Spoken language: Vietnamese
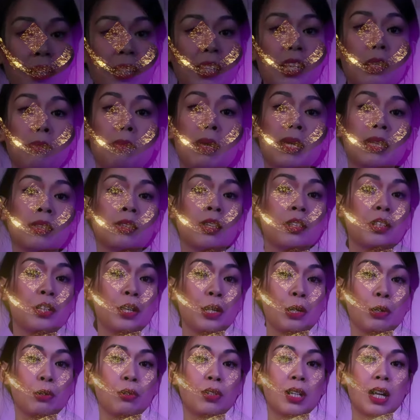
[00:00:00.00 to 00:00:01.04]
thì các bạn cần
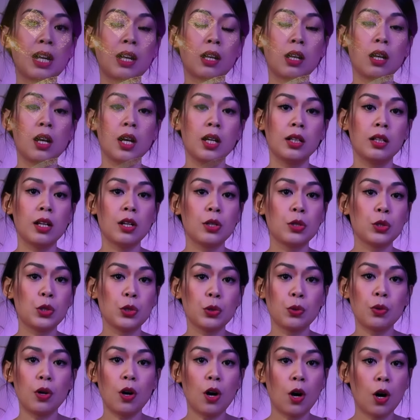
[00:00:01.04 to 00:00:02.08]
hiểu rằng thần
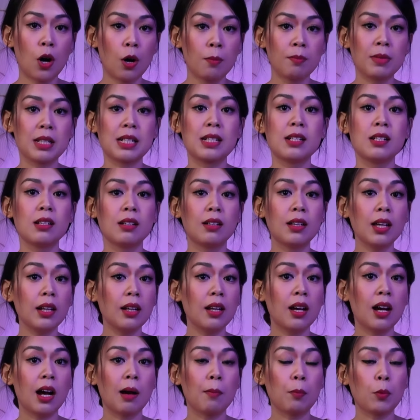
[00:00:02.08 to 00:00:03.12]
chú o em là sự kết
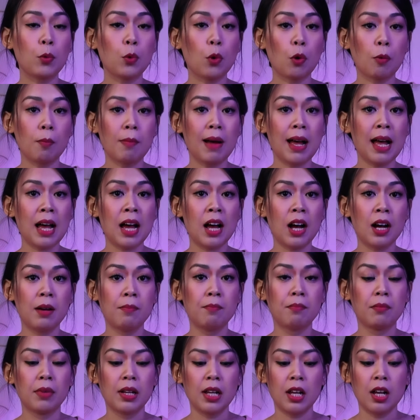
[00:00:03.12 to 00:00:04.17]
hợp của ba
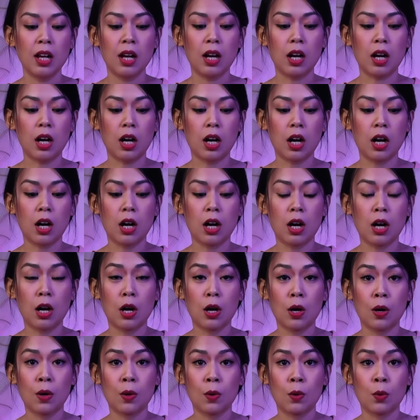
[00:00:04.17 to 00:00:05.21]
âm
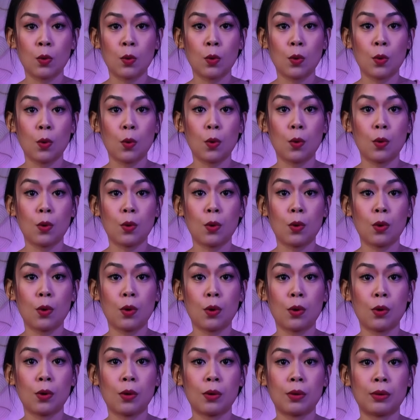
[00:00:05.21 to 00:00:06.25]
o,
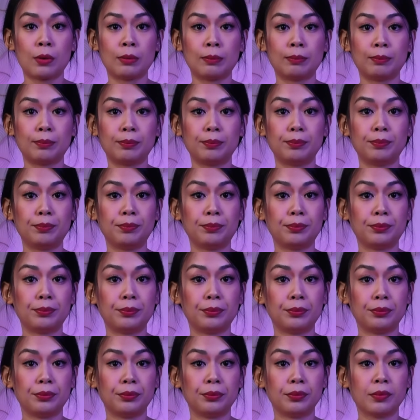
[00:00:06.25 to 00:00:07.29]
u,
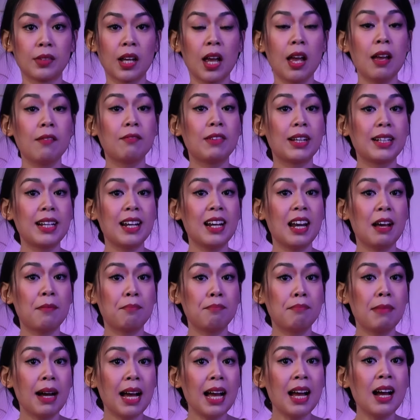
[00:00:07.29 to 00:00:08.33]
um, và đây là
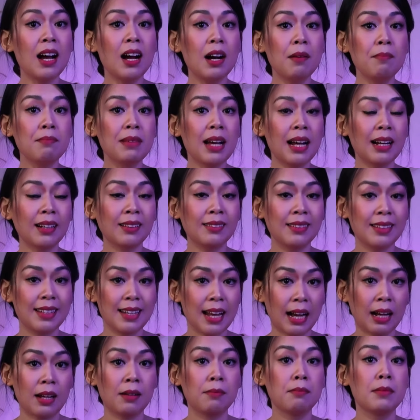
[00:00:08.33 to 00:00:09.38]
ba âm thanh
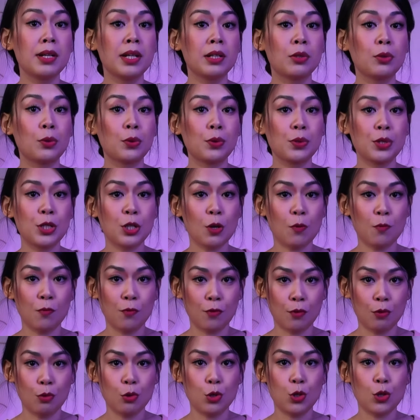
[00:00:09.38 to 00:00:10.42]
đặc biệt trong
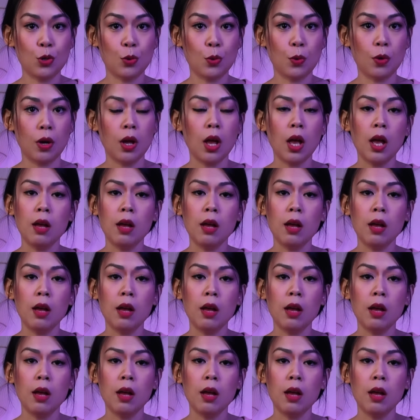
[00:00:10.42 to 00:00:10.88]
vũ trụ.